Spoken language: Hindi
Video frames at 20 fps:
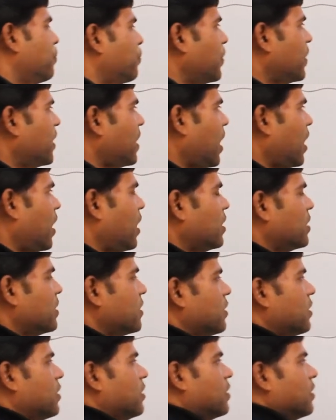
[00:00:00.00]
बिना
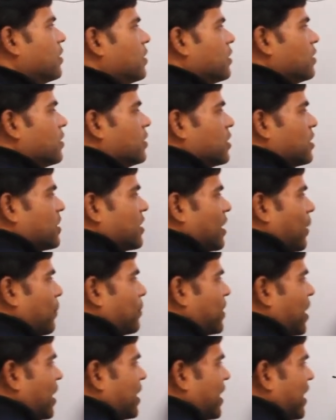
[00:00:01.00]

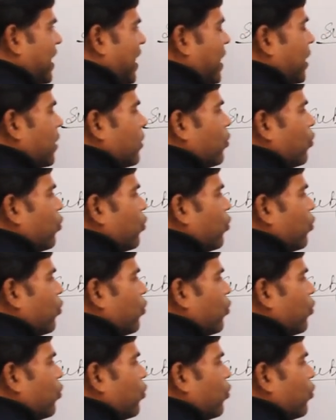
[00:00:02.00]
सब्जेक्ट के